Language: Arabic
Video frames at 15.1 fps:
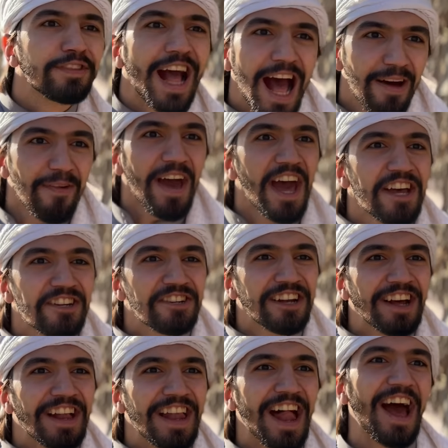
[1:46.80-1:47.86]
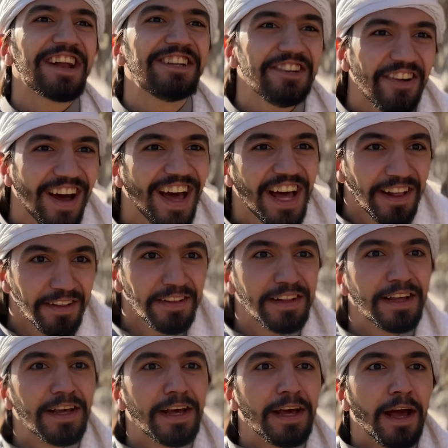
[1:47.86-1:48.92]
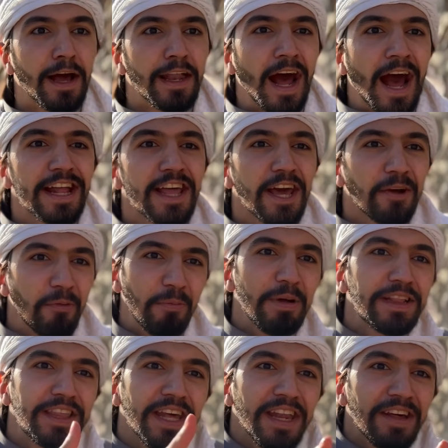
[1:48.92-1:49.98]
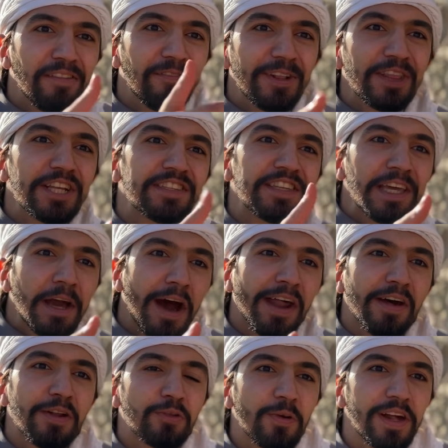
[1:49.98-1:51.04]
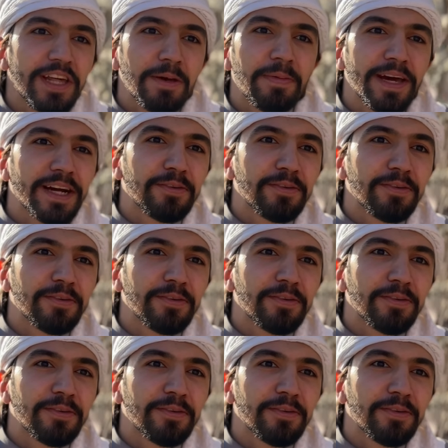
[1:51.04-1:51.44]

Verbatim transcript: نعم لك شو ها؟ لك هذا هيك من بنت السياره الدواليب هيك